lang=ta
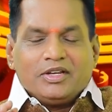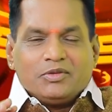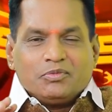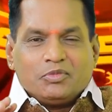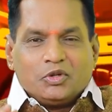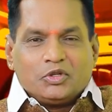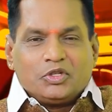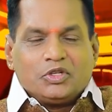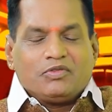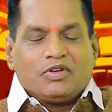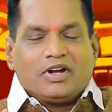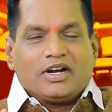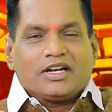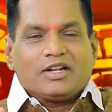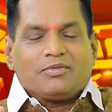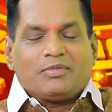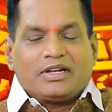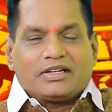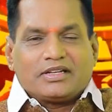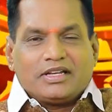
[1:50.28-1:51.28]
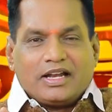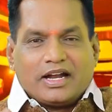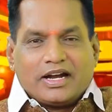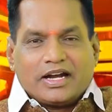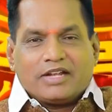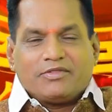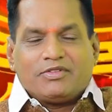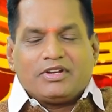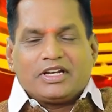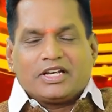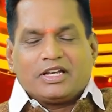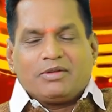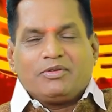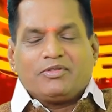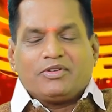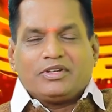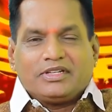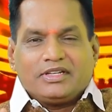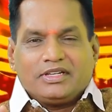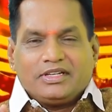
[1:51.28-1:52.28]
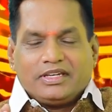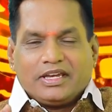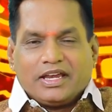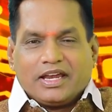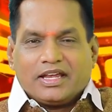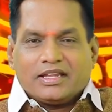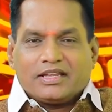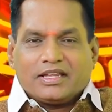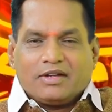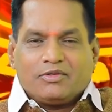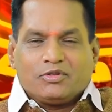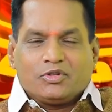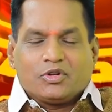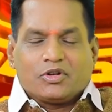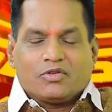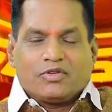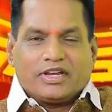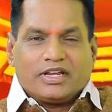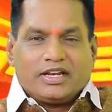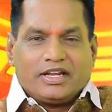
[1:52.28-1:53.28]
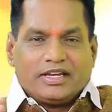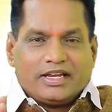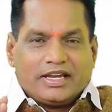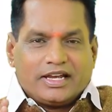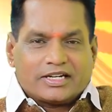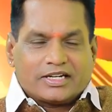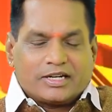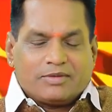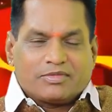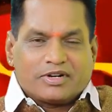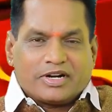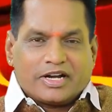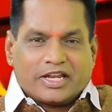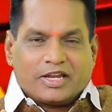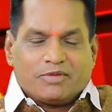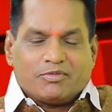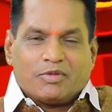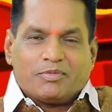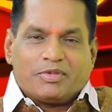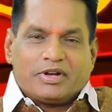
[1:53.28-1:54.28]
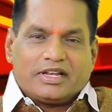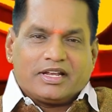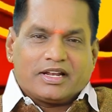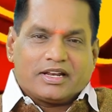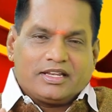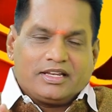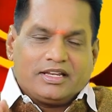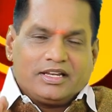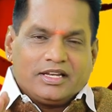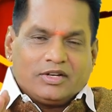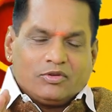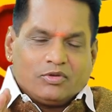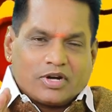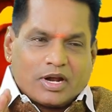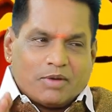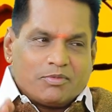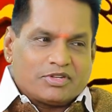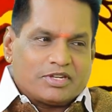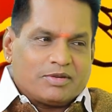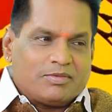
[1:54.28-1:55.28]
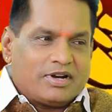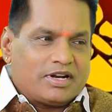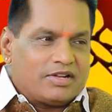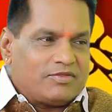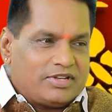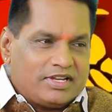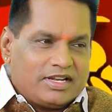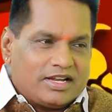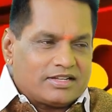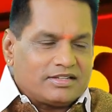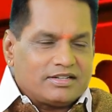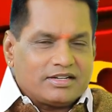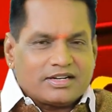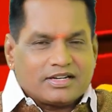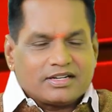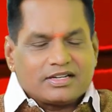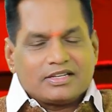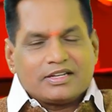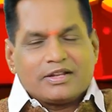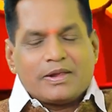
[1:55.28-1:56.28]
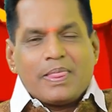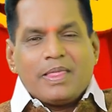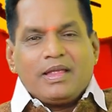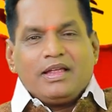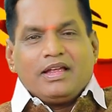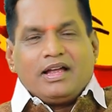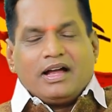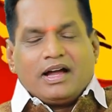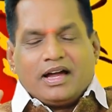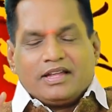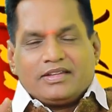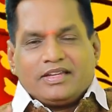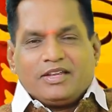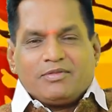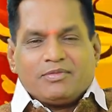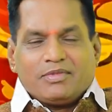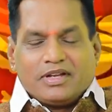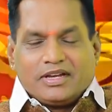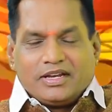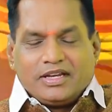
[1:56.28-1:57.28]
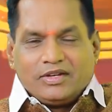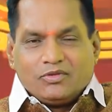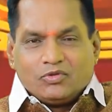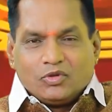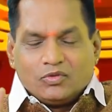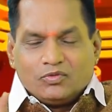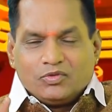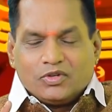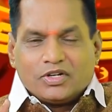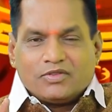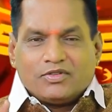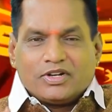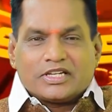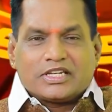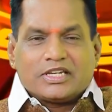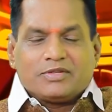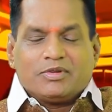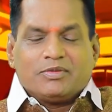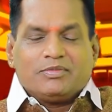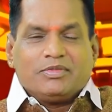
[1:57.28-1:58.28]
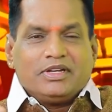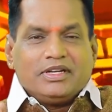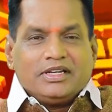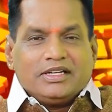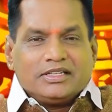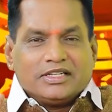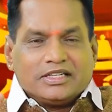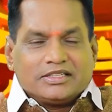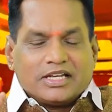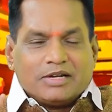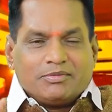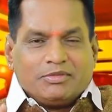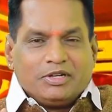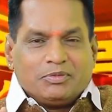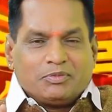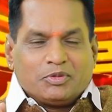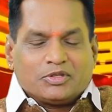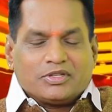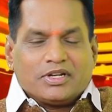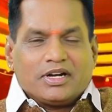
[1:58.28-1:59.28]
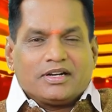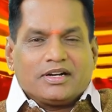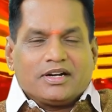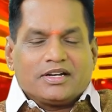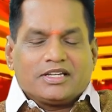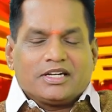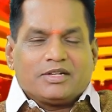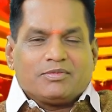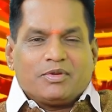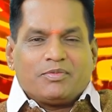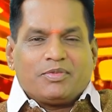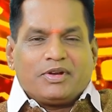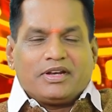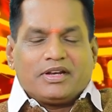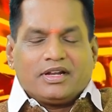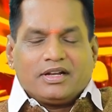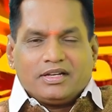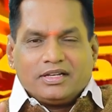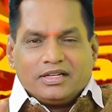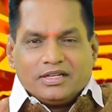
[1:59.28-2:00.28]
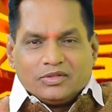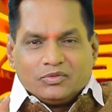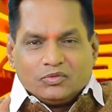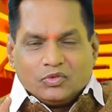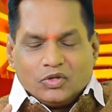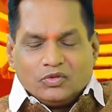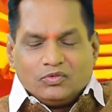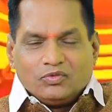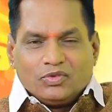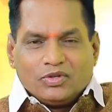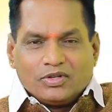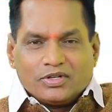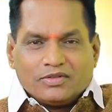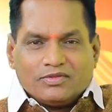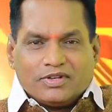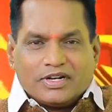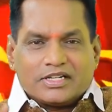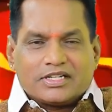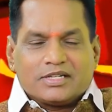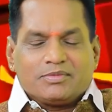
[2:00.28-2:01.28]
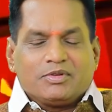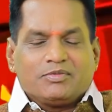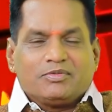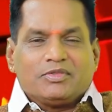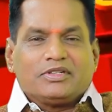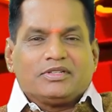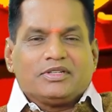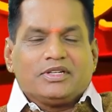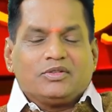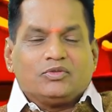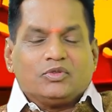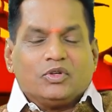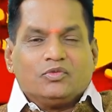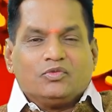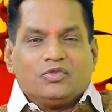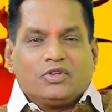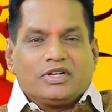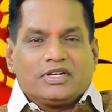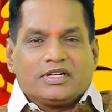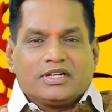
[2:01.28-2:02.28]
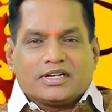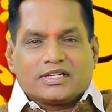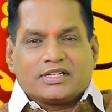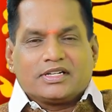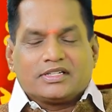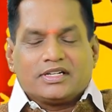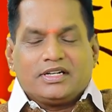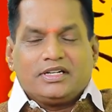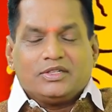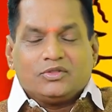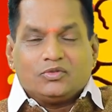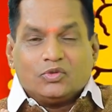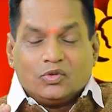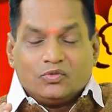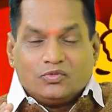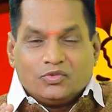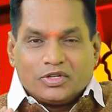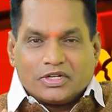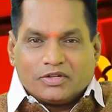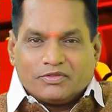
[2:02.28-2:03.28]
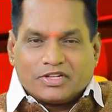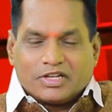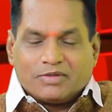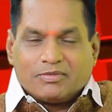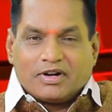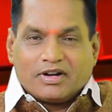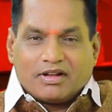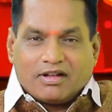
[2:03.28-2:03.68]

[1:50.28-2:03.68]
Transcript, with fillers: பொதுவான மக்கள் அனைவருக்குமே வந்து ஏதாவது ஒரு வகையில் ஏற்றம் கிடைக்கும் அப்படிங்கிறது ஒரு அம்சமான விதியாக இருந்துகிட்டு இருக்குது அதே மாதிரி ஒவ்வொரு வருஷமும் இந்த தமிழ் புத்தாண்டு எடுத்துட்டோம் அப்படின்னா ஒவ்வொரு வருஷமும் வந்து ஒவ்வொரு கிரகங்கள் ஒவ்வொரு விதமான